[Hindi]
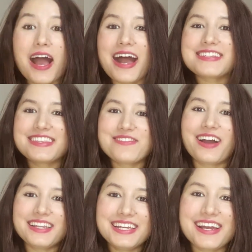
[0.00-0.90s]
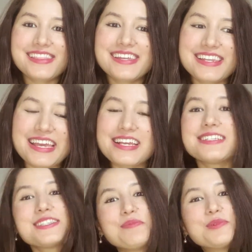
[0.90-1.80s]
आज दिवाली का दिन है
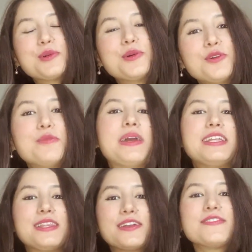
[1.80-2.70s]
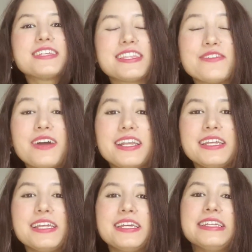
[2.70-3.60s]
सबको मेरी तरफ से दिवाली
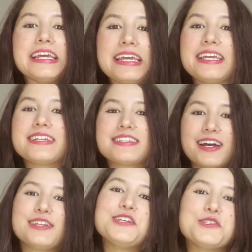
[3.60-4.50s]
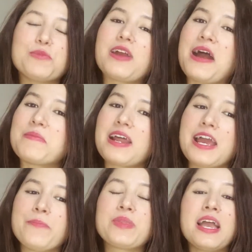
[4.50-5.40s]
की ढेर सारी शुभकामनाएं